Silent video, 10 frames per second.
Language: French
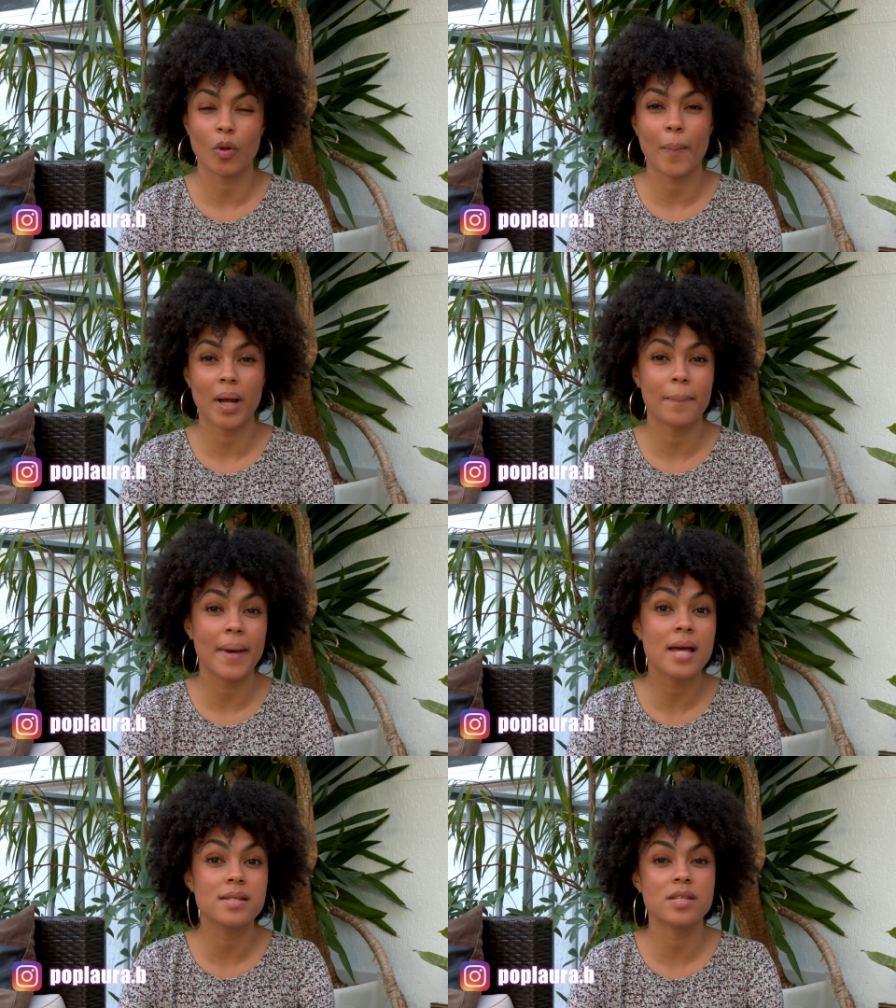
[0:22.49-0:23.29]
On n'en parle
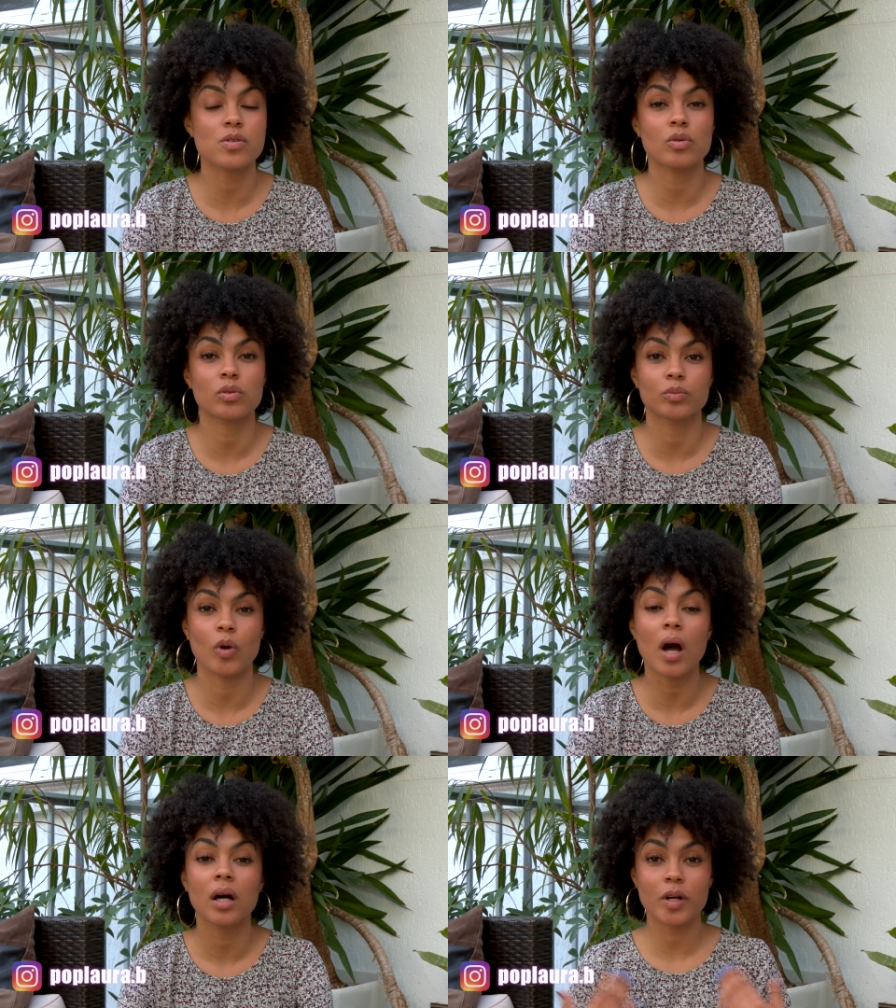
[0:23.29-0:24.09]
pas assez selon
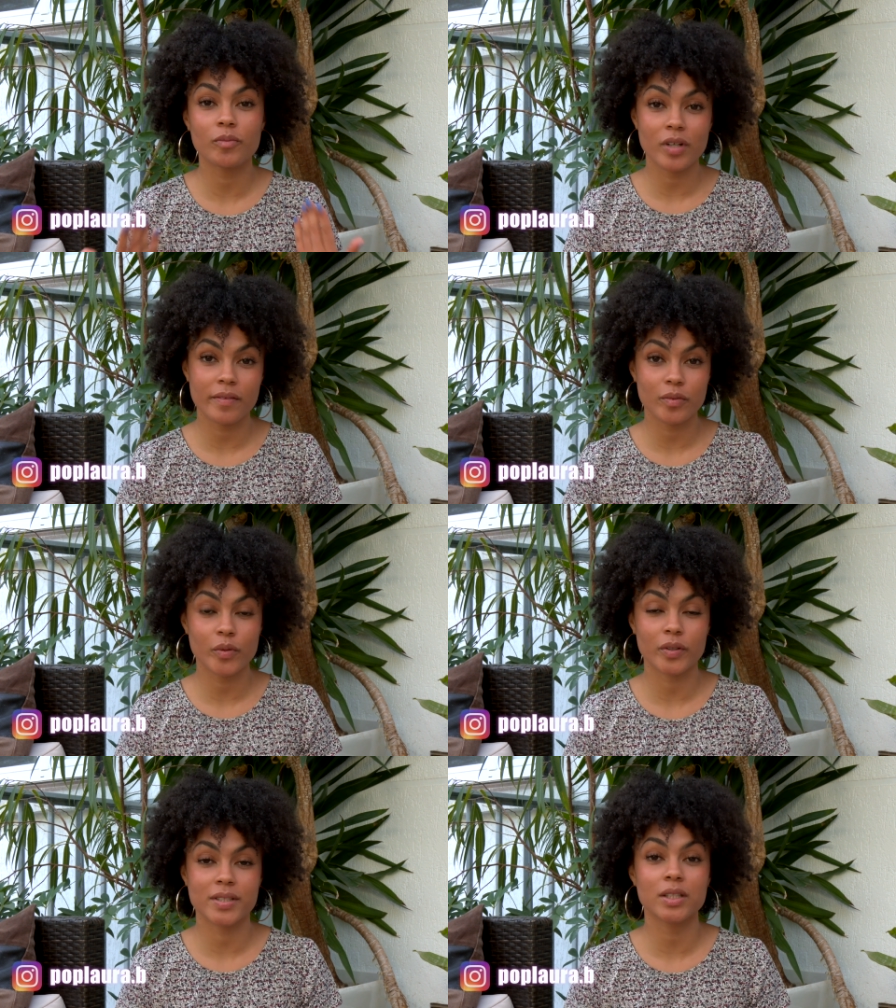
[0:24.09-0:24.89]
moi. Comme vous l'avez
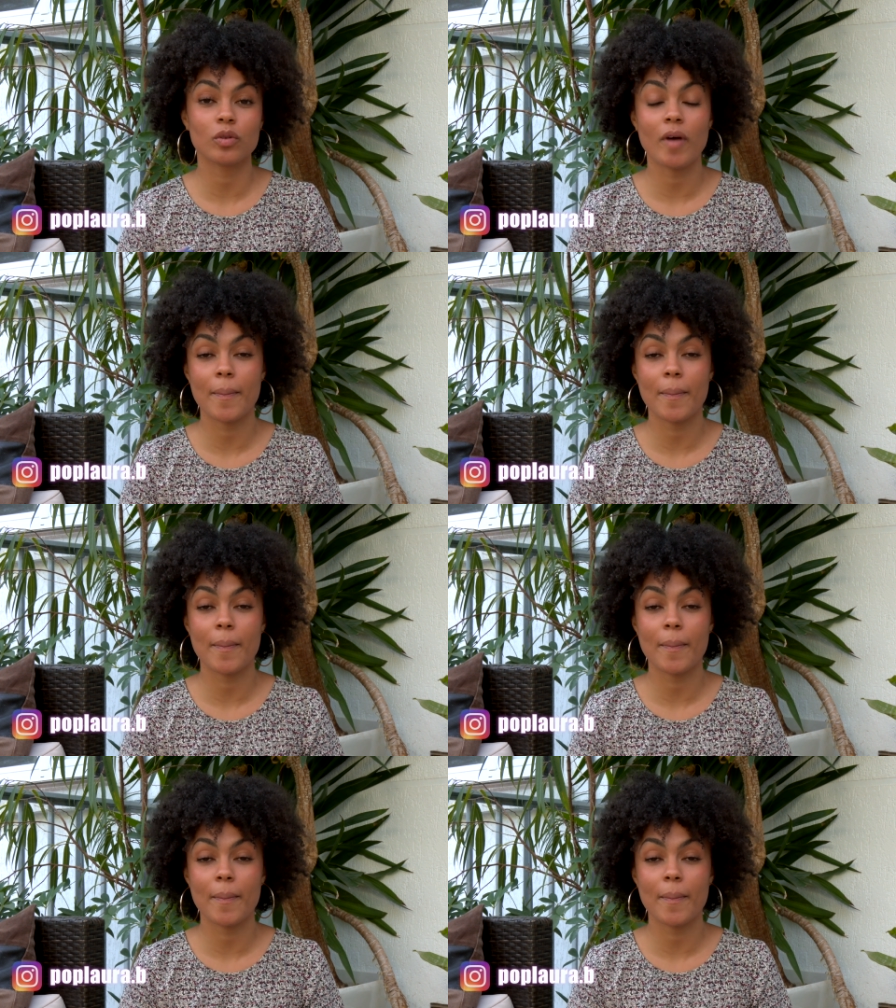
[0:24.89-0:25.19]
vu dans le titre,